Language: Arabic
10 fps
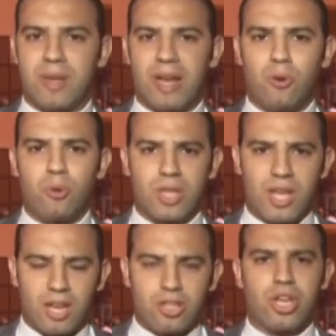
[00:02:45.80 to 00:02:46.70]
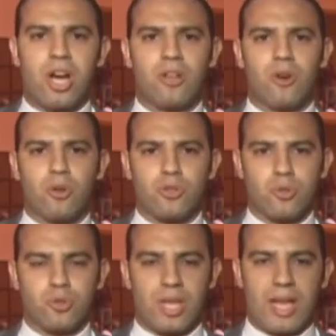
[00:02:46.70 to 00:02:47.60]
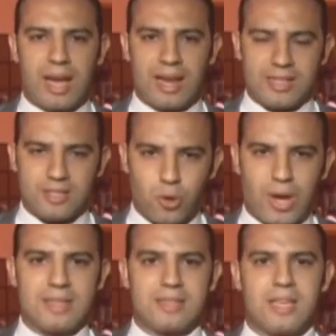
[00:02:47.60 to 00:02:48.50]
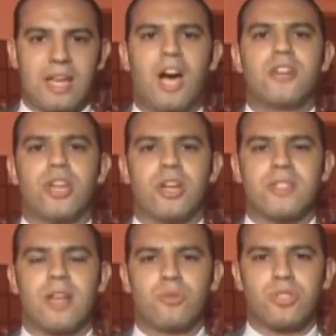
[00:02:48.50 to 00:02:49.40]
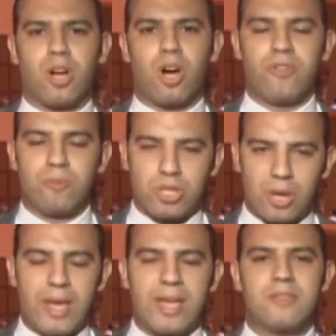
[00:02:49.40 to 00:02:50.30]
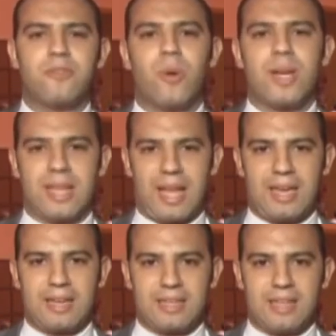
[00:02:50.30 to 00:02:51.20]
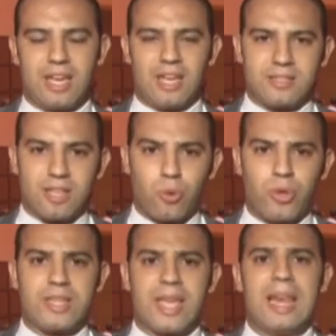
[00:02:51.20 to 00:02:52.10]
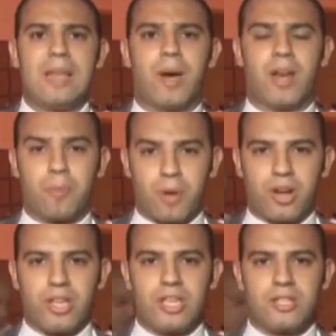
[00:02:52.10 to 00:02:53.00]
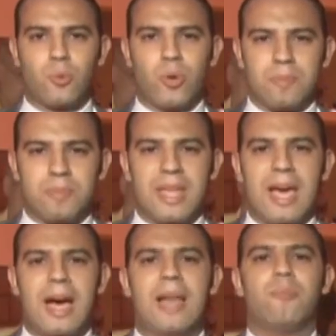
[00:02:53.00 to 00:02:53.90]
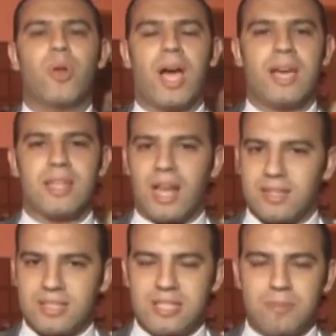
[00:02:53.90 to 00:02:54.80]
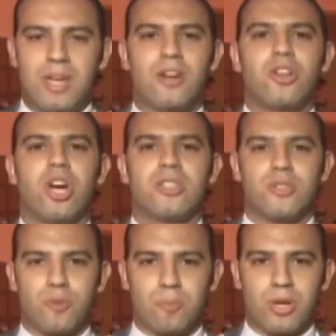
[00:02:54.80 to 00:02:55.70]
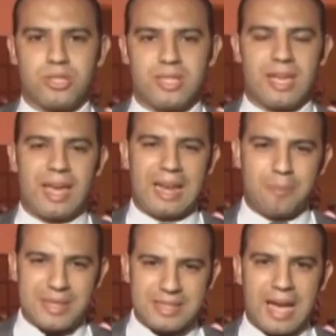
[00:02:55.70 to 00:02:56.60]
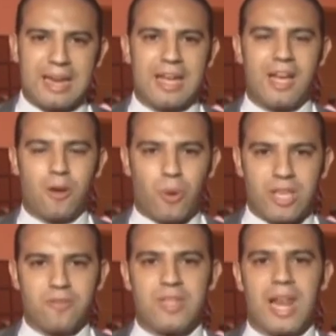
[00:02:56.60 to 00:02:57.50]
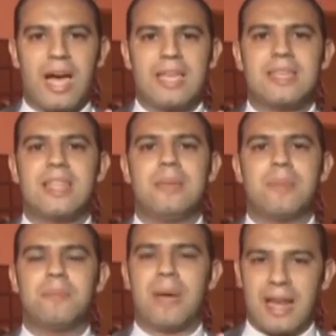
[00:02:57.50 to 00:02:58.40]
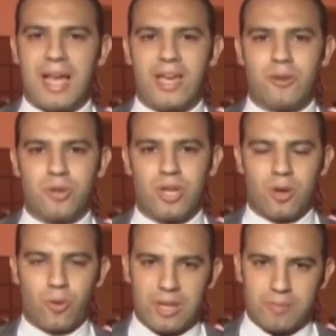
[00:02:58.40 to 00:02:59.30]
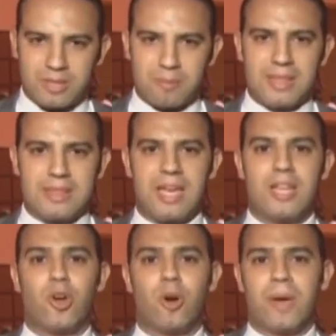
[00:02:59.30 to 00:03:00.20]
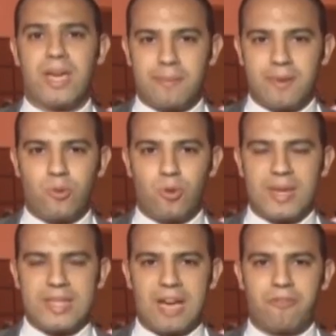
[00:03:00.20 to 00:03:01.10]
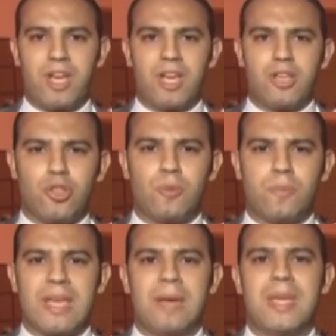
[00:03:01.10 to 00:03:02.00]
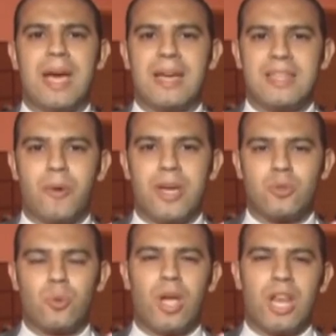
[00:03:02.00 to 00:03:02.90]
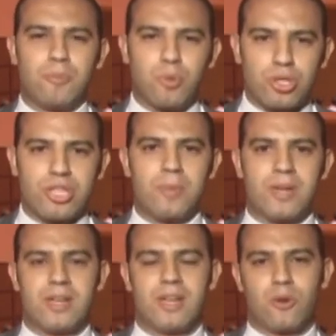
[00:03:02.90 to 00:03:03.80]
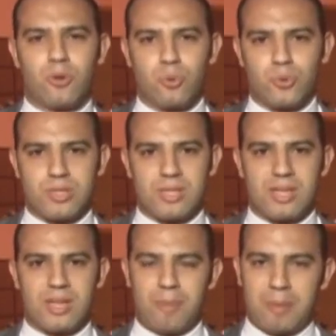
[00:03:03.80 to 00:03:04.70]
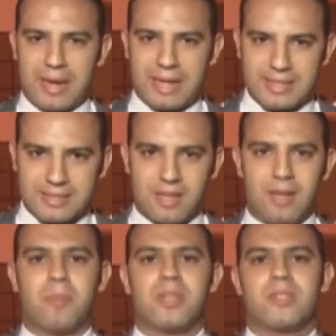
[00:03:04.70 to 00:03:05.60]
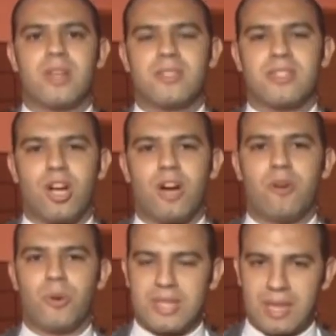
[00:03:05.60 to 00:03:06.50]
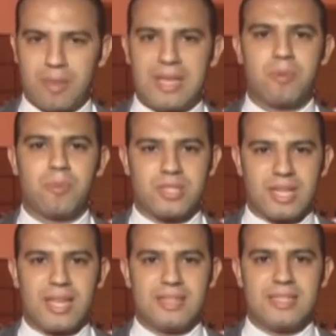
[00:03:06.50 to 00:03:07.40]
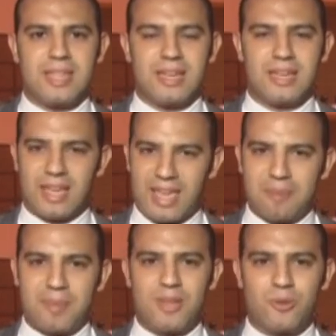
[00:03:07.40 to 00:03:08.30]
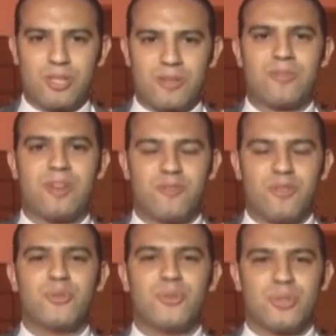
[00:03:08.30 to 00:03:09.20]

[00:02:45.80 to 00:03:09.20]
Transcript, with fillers: فاطمة نعود لشهر أغسطس الذي يعد أشهر صالون ثقافي متواجد في الوقت الحالي الصالون اتكلم عن عبقرية وإبداع الملحن العظيم رياض السنباطي اللي متعنا وهيفضل حي دايما بألحانه واللي بنتمنى إن هم يعملوا له متحف يضم جميع أدواته اللي بتعتبر كنوز من مركز مصر للثقافة والتنمية بمصر الجديدة كامل يوسف في